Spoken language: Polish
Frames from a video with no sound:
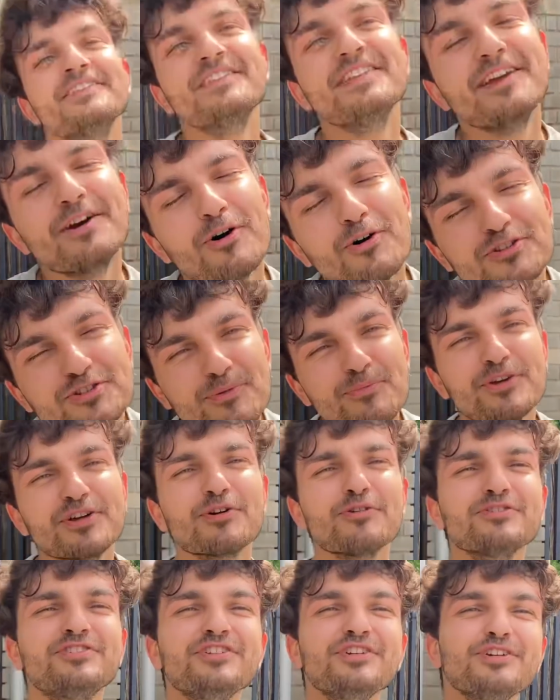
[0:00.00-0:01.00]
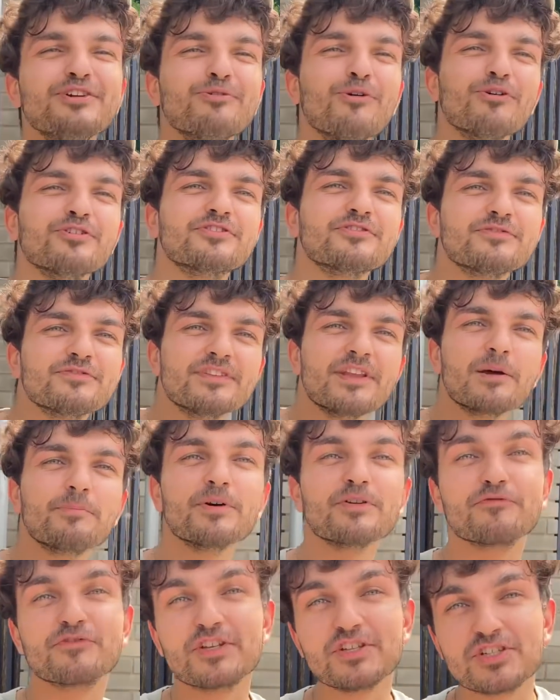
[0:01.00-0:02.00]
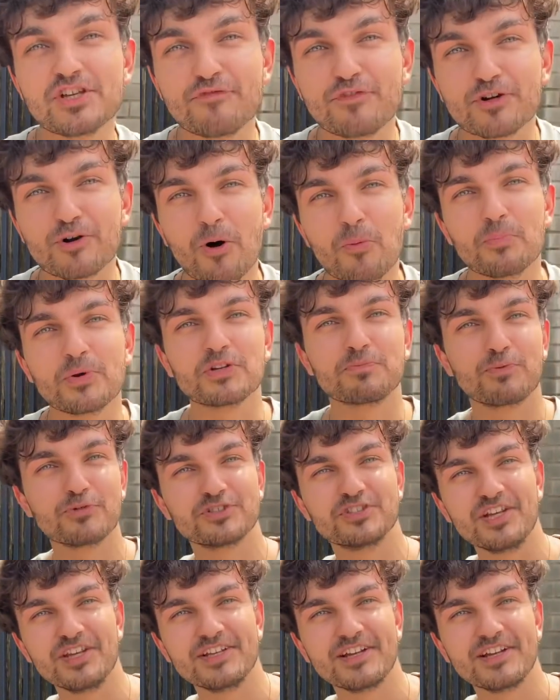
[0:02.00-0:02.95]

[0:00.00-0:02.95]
Nie o to mi chodziło. To najpierw ty się wykąpiesz, później